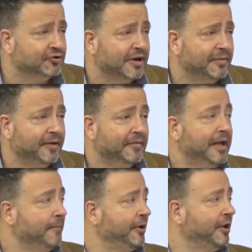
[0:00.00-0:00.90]
no lo sabe,
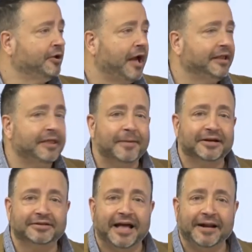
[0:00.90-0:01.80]
pero hay,
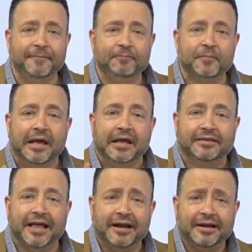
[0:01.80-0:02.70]
temas tan
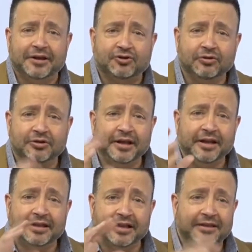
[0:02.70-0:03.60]
tan que son,
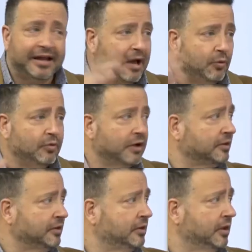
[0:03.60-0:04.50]
tienen tanta laguna.
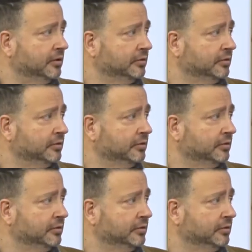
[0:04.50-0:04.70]
ya, me